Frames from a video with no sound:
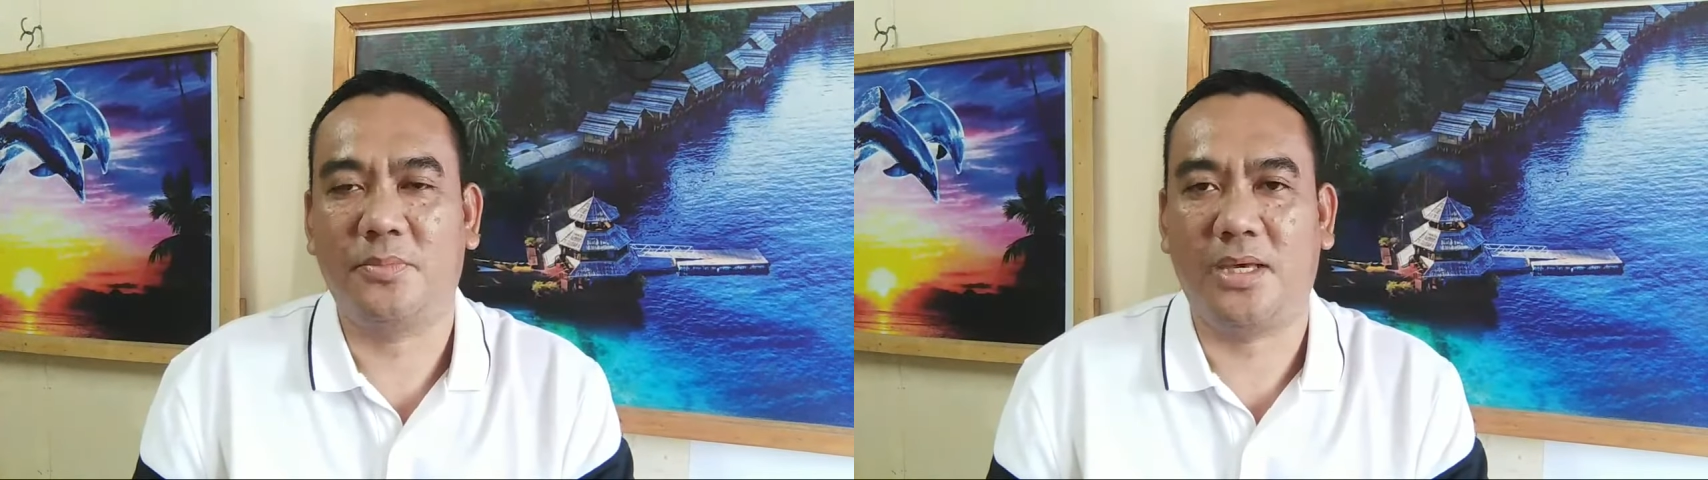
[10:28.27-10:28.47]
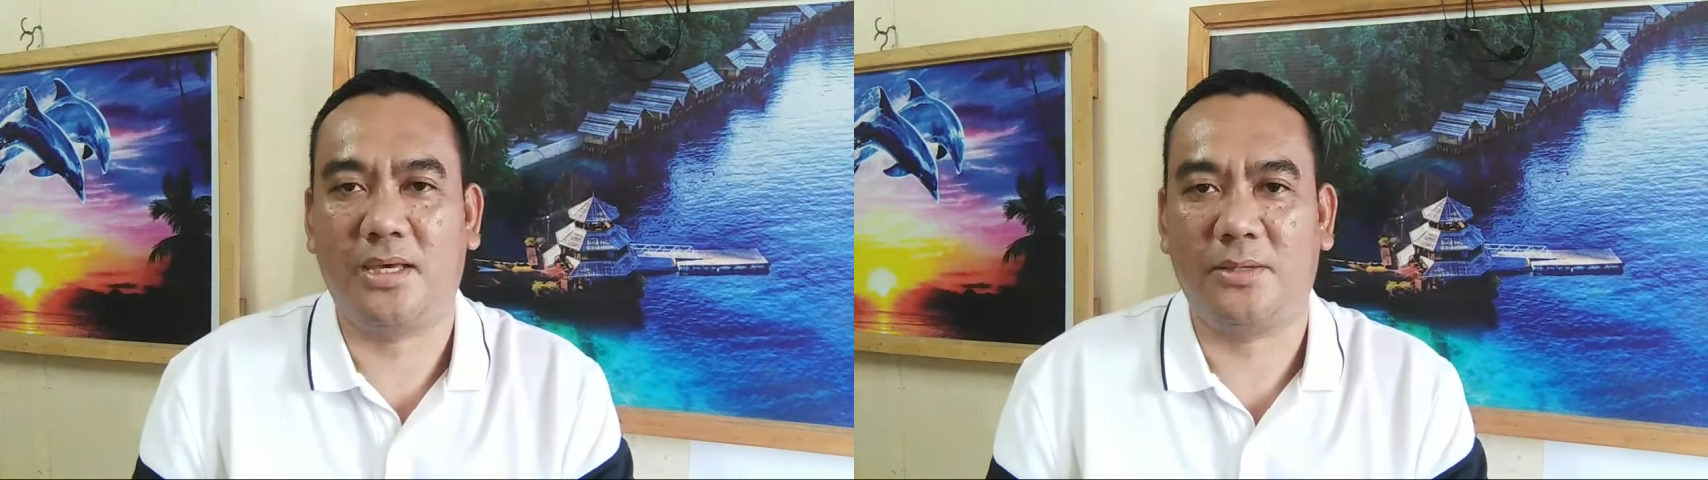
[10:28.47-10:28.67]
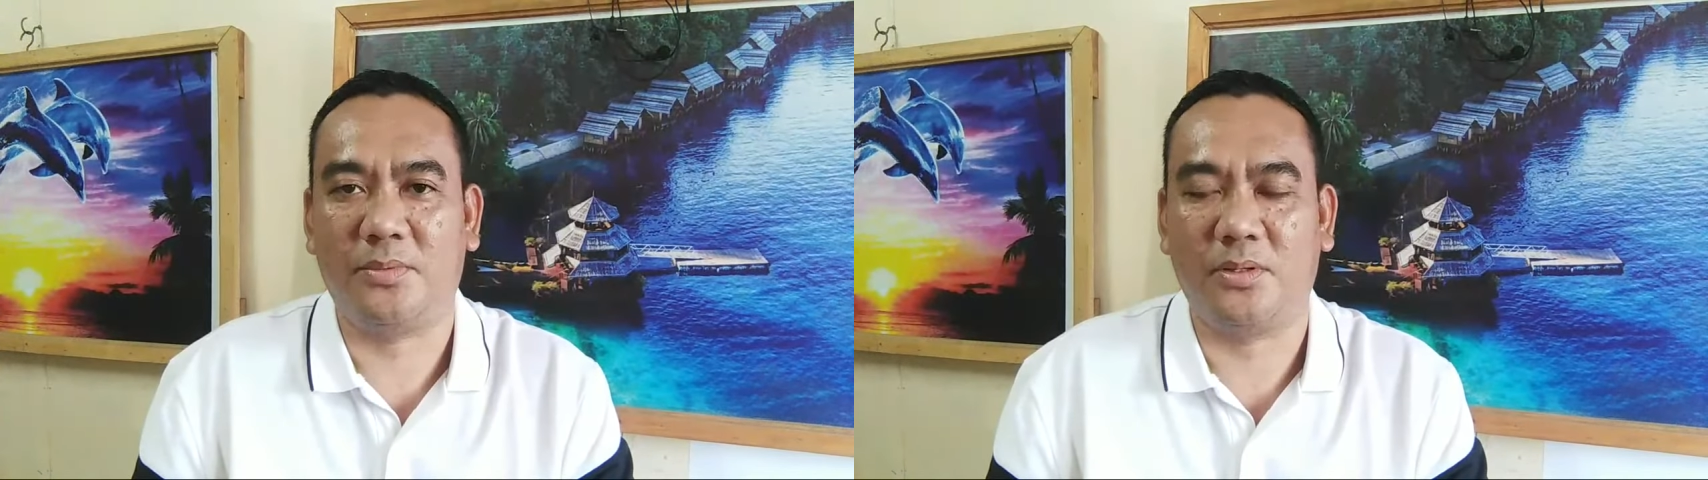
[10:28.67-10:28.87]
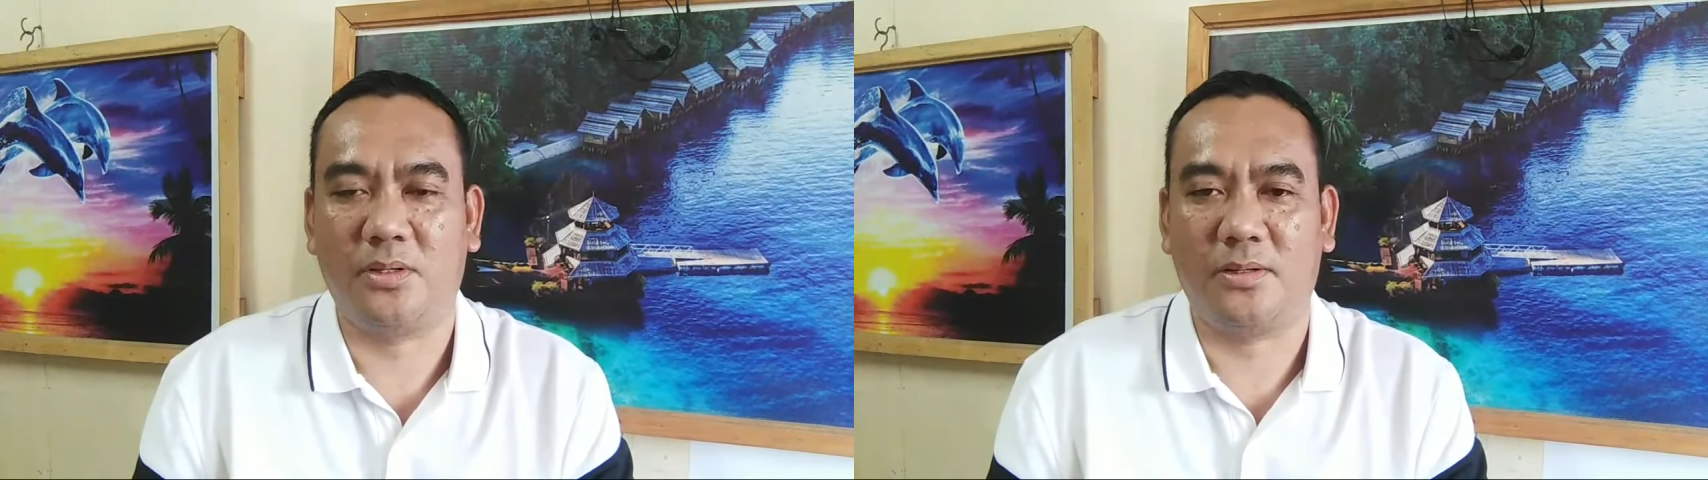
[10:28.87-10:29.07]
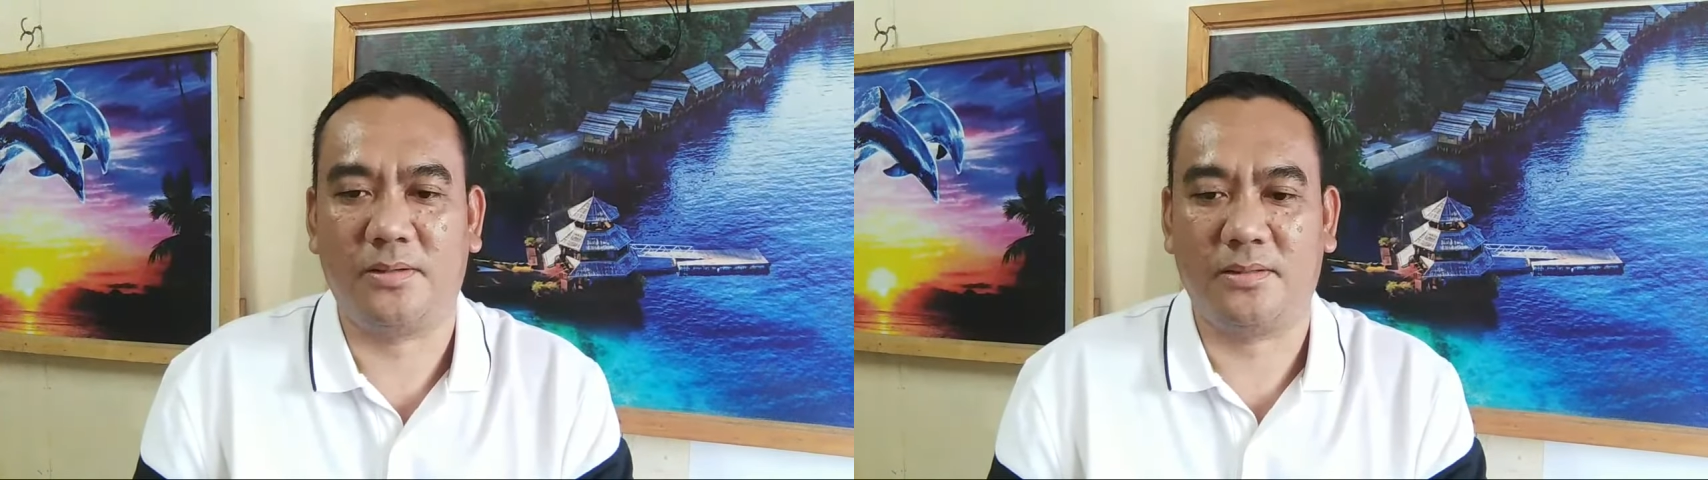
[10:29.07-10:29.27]

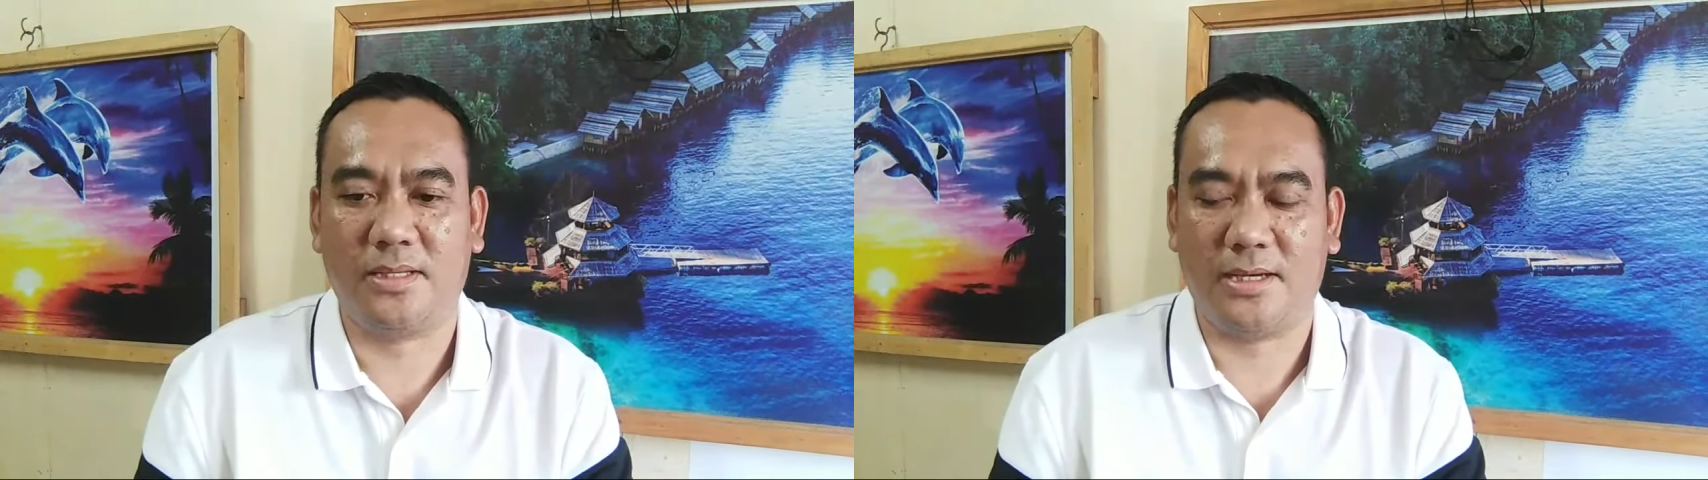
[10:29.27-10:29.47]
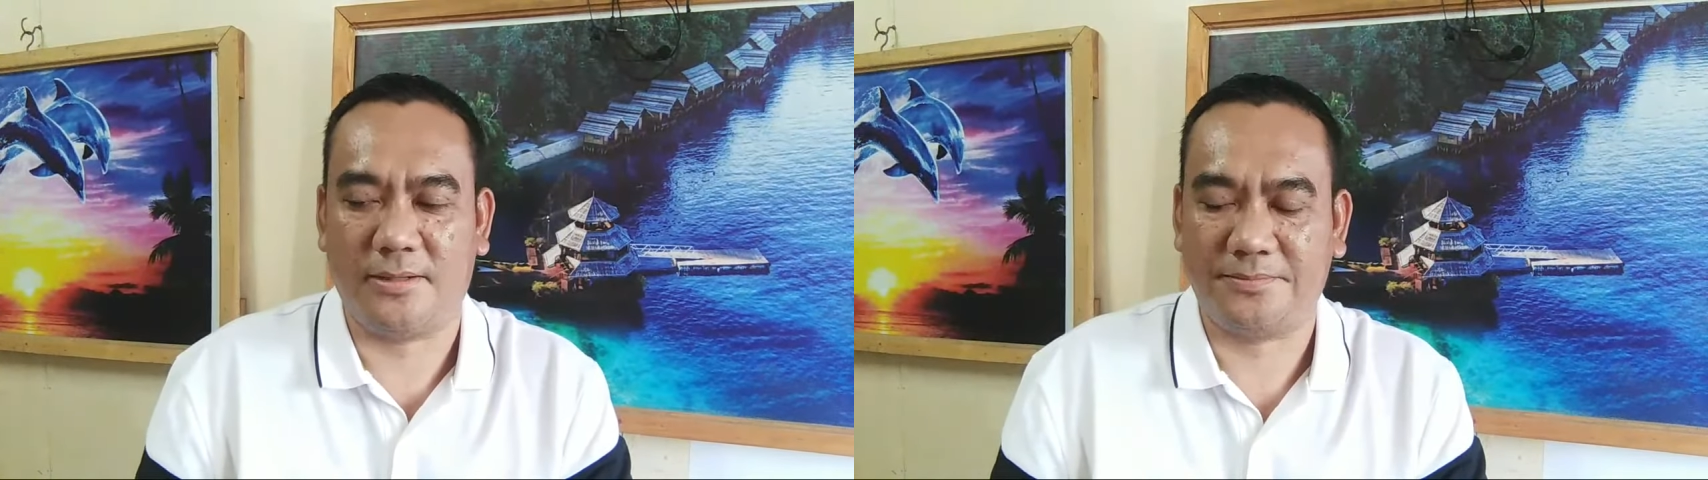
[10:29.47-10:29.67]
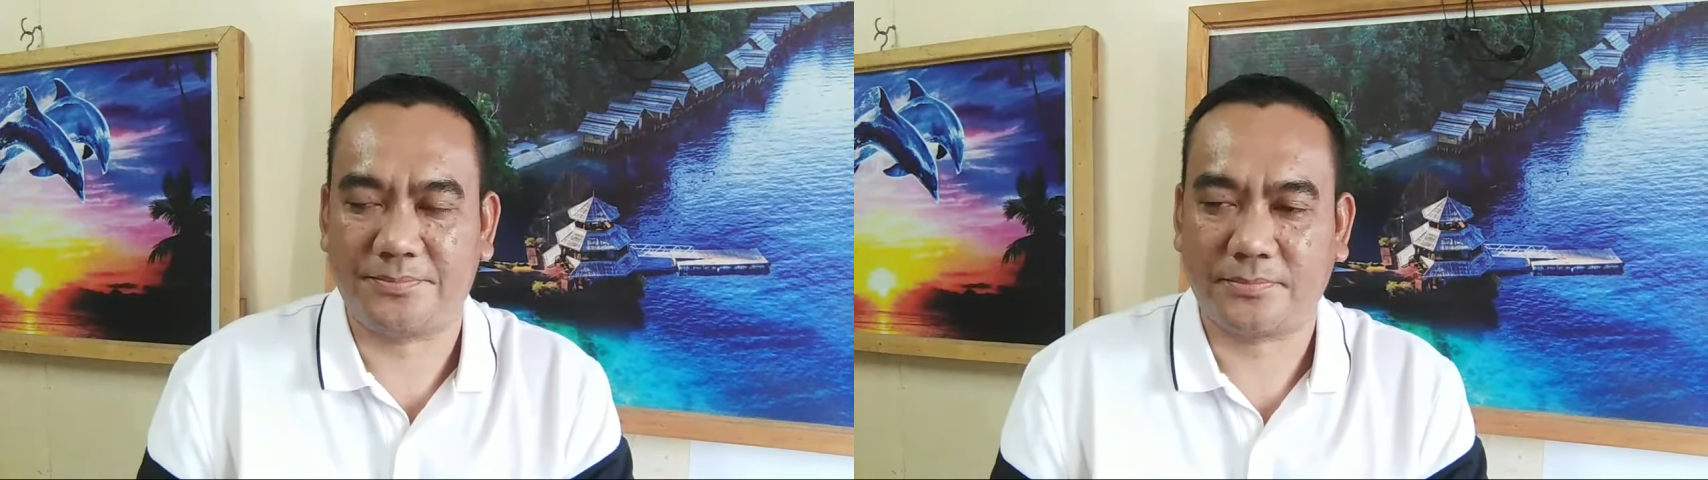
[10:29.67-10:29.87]
behavior. Yan.